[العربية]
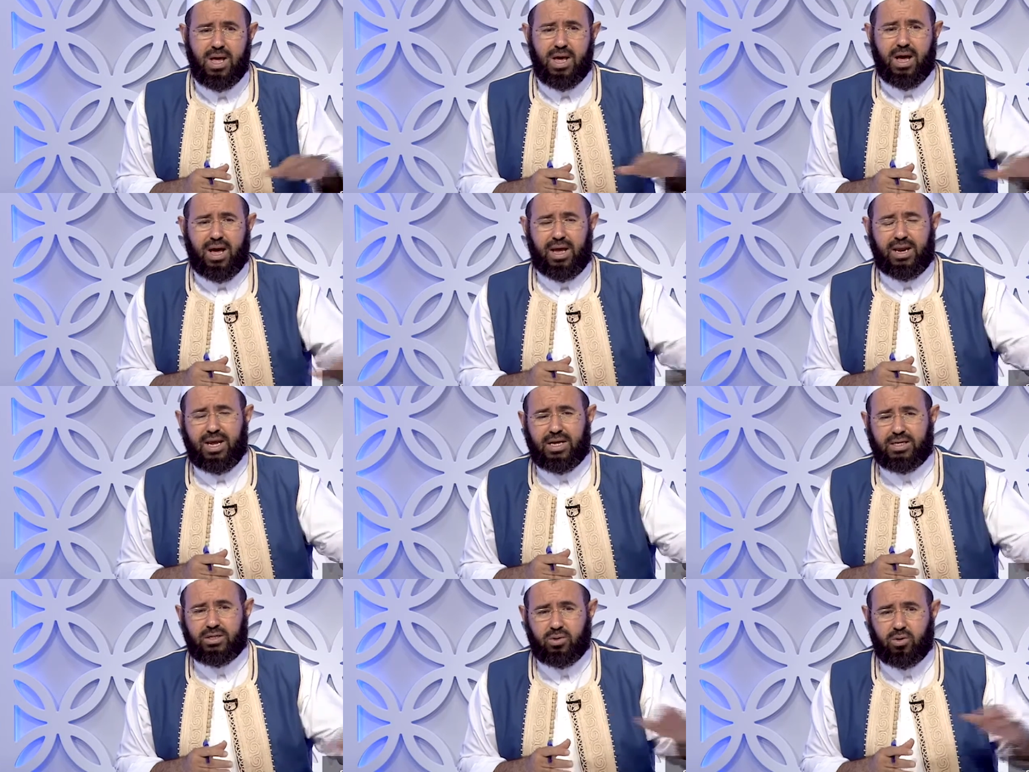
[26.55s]

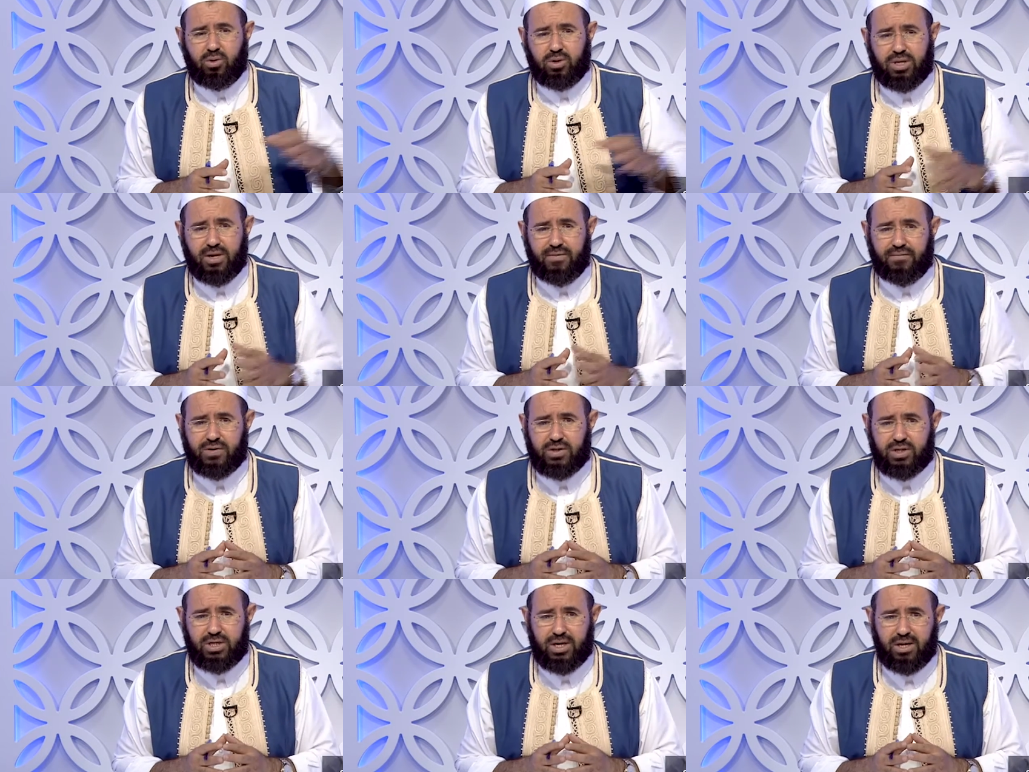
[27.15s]
علاش تحطه
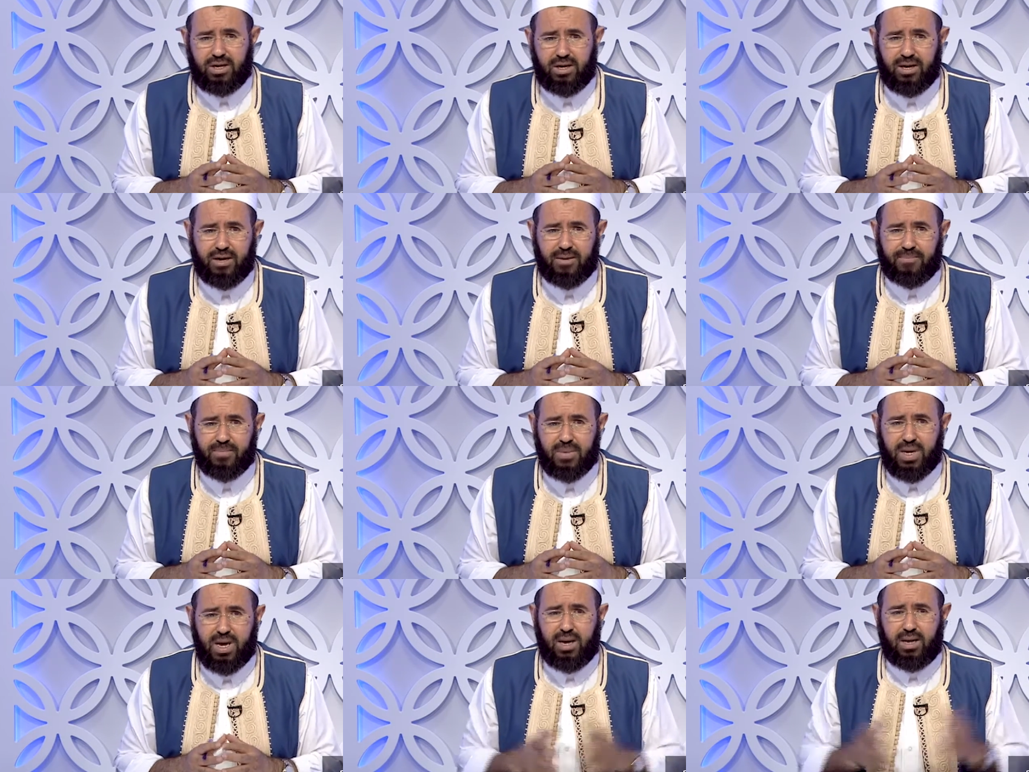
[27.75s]
في تشيله
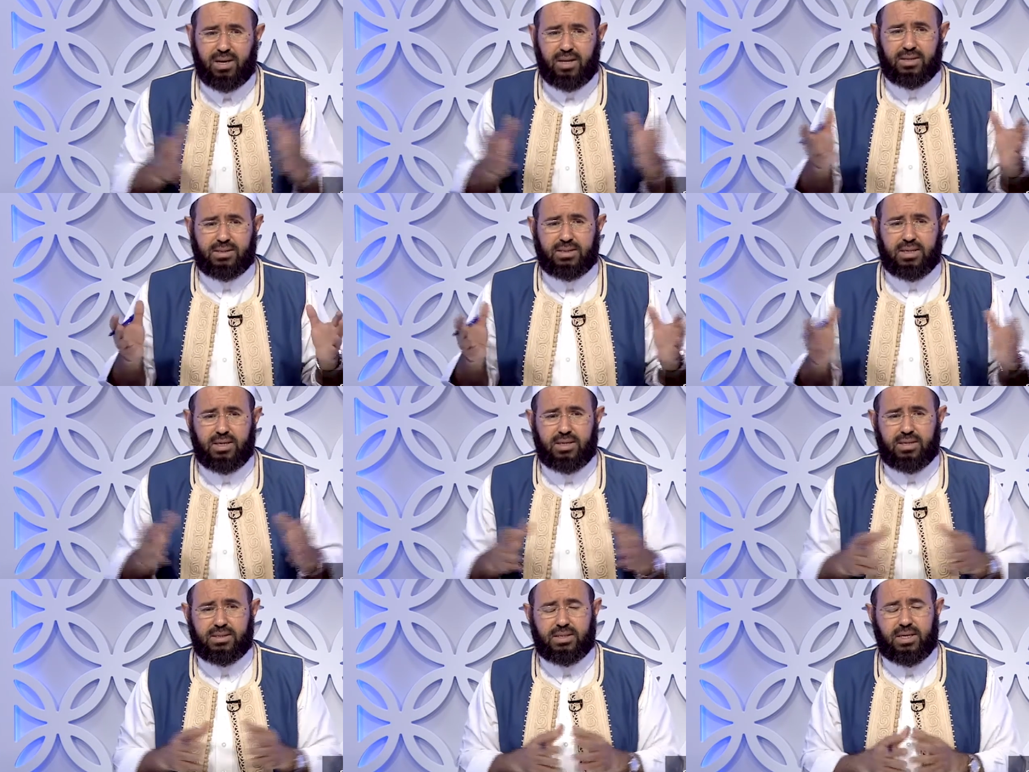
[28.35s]
خليه
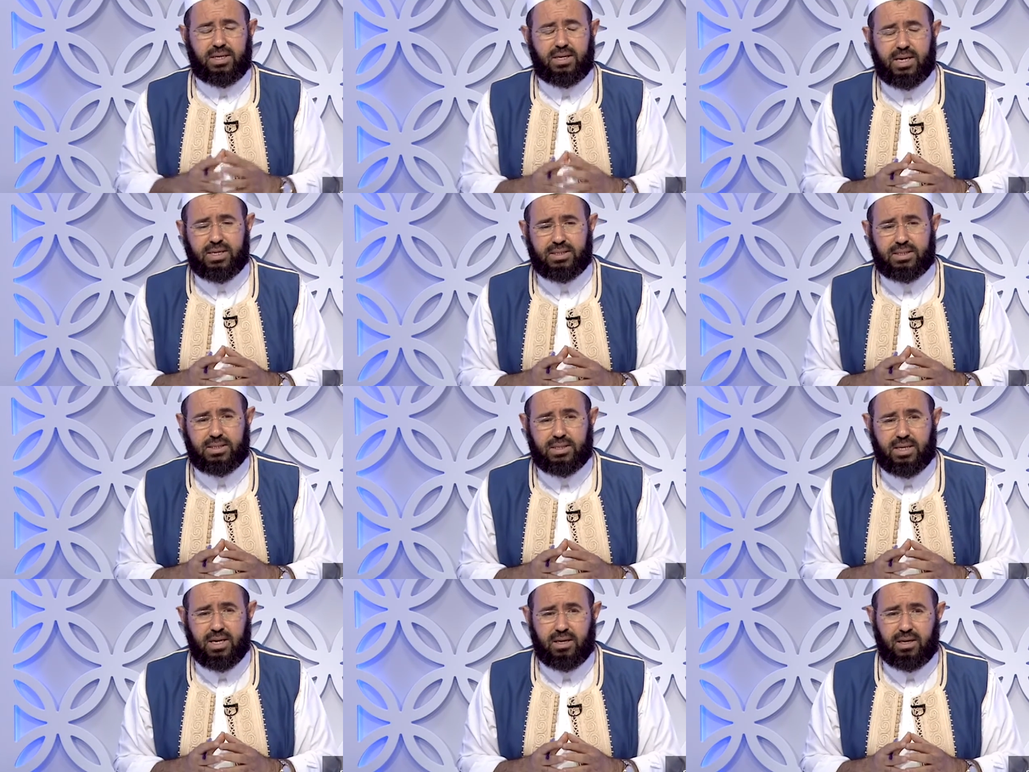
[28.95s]
زي زي
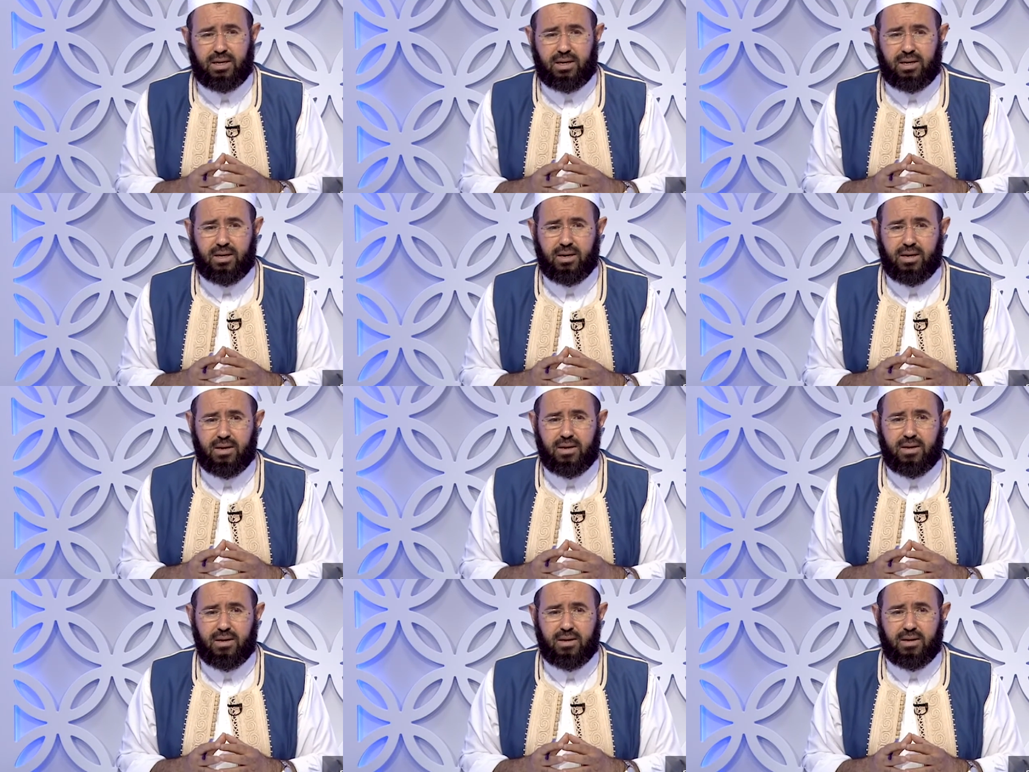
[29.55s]
الناس الثانيين
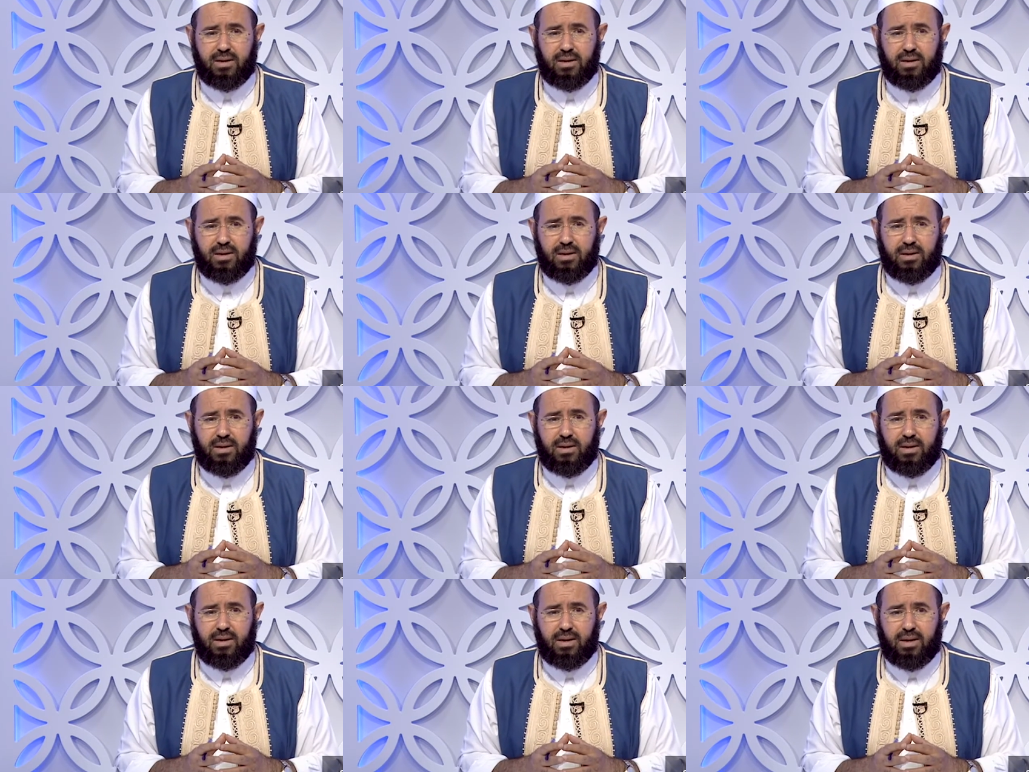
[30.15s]

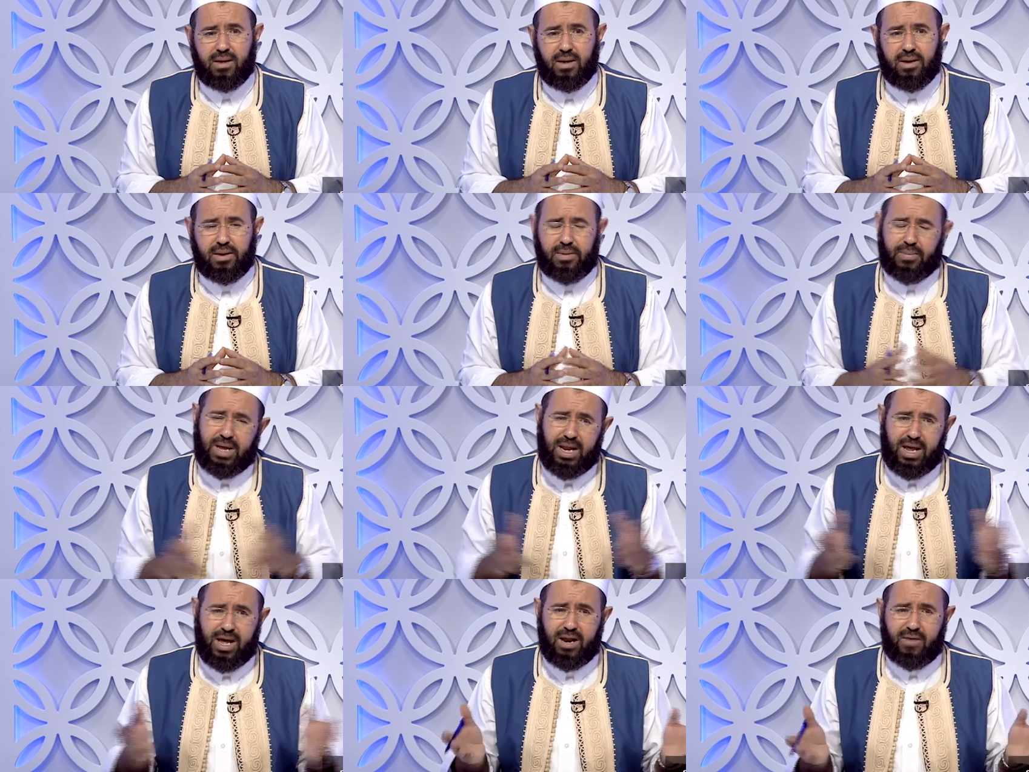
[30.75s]
انا يعني
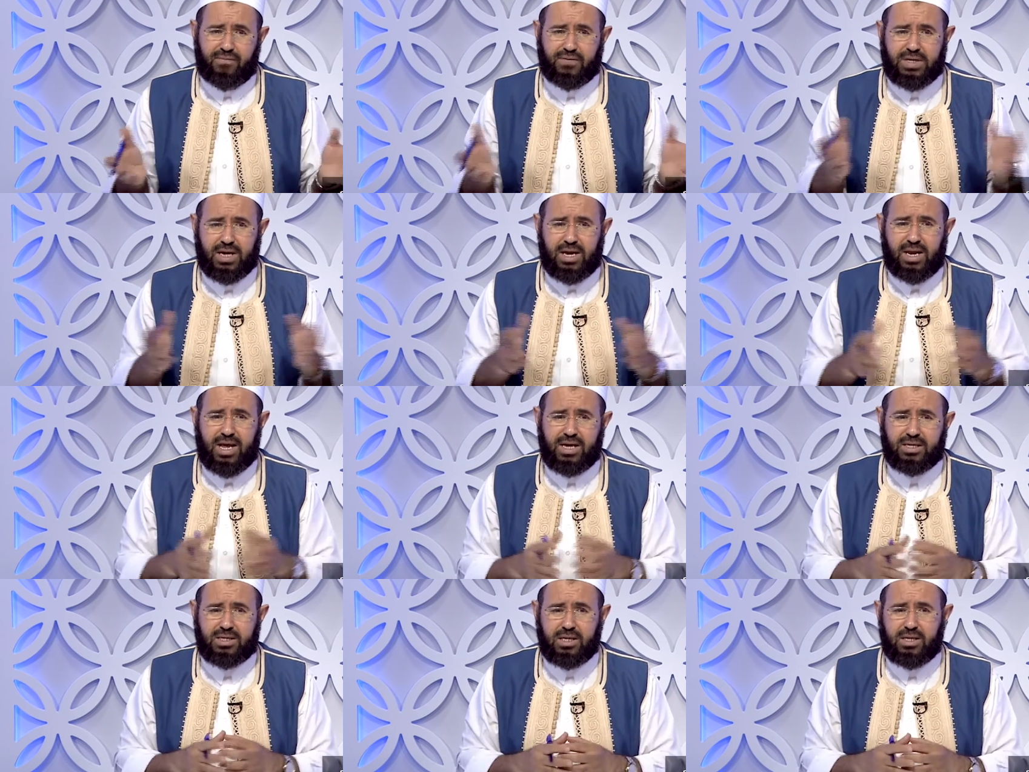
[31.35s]
ما اعرفش
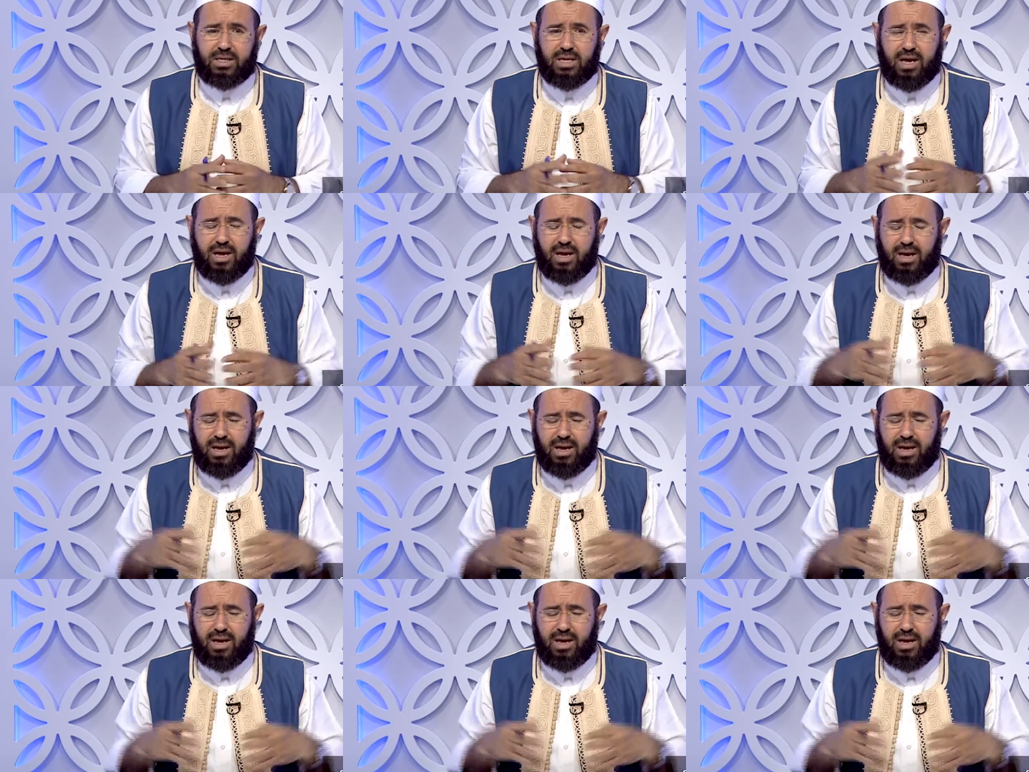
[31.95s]
علاش انت